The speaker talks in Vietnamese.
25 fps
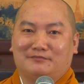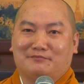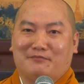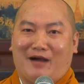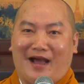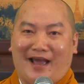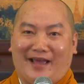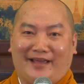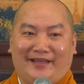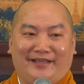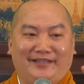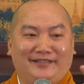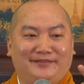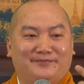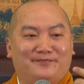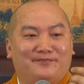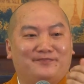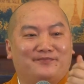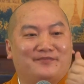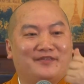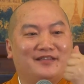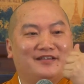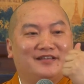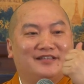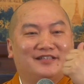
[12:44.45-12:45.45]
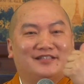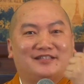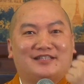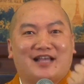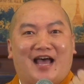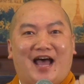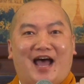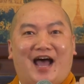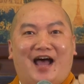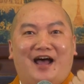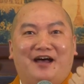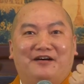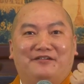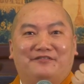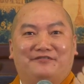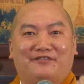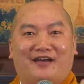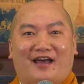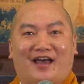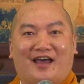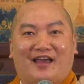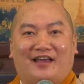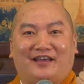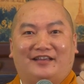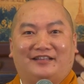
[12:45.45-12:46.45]
Bảy. Xá
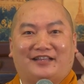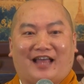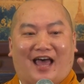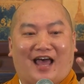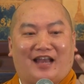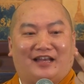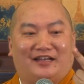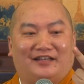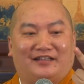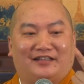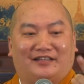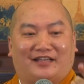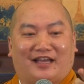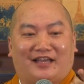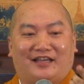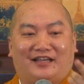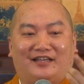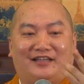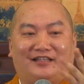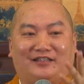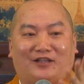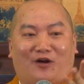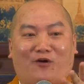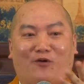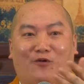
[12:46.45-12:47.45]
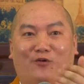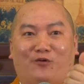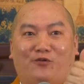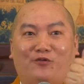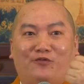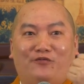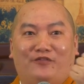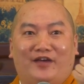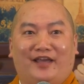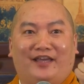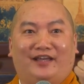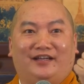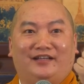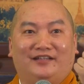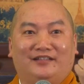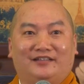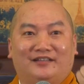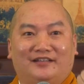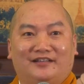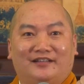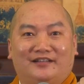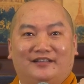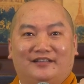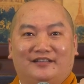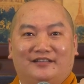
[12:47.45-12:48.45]
vệ thành kỳ thụ viên,
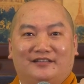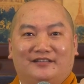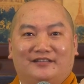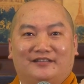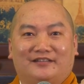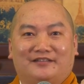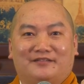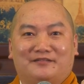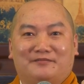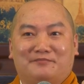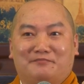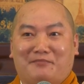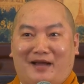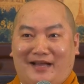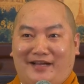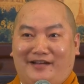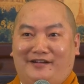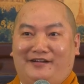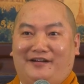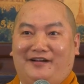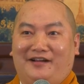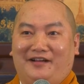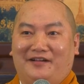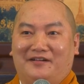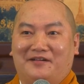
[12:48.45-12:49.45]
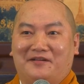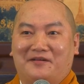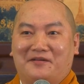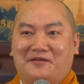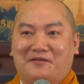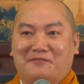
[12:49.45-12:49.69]
mấy nữa?